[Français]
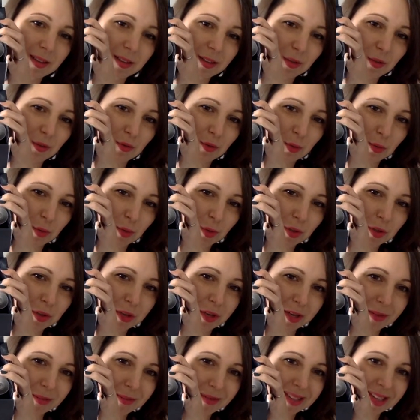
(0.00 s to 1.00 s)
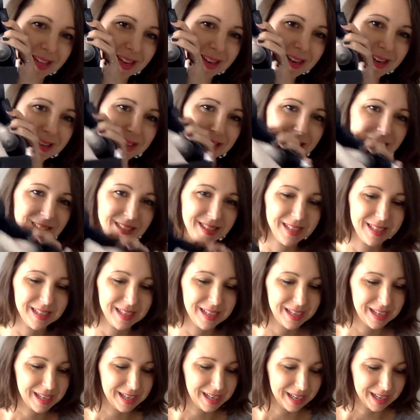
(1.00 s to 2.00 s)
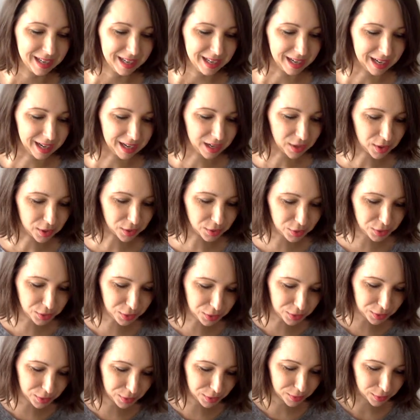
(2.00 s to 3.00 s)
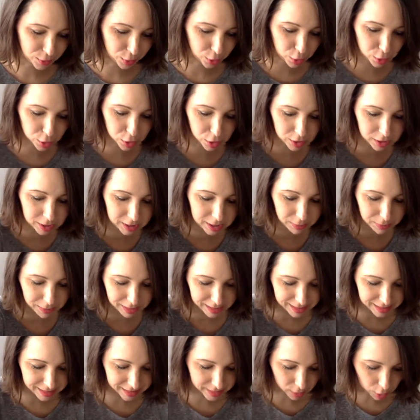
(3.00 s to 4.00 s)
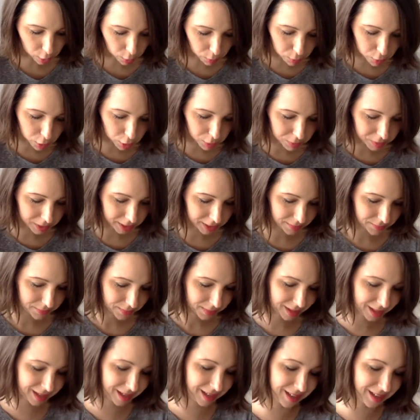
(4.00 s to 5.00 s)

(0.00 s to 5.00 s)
je vous montre comme ça. Alors du coup, le truc qui m'attire en premier,